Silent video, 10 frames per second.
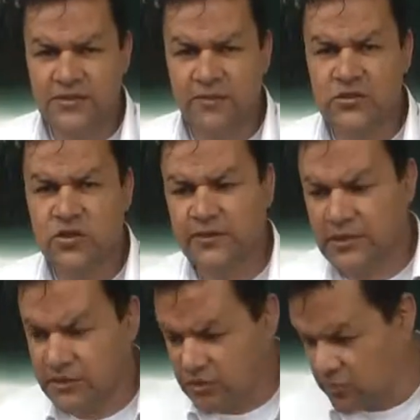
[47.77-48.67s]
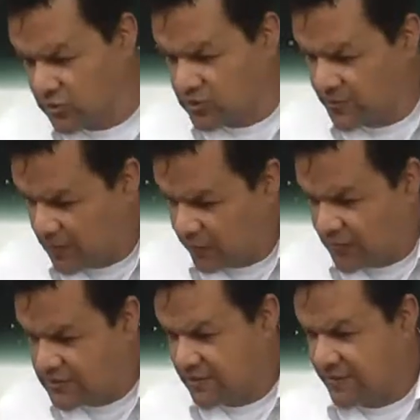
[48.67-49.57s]
El servicio de tránsito municipal
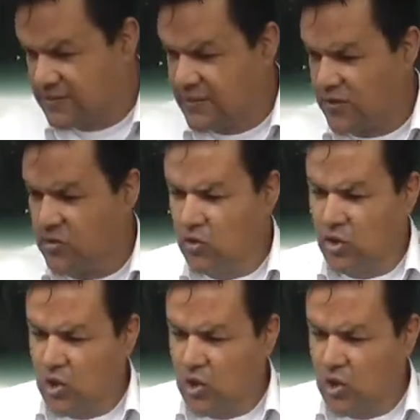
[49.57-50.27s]
puede ser prestado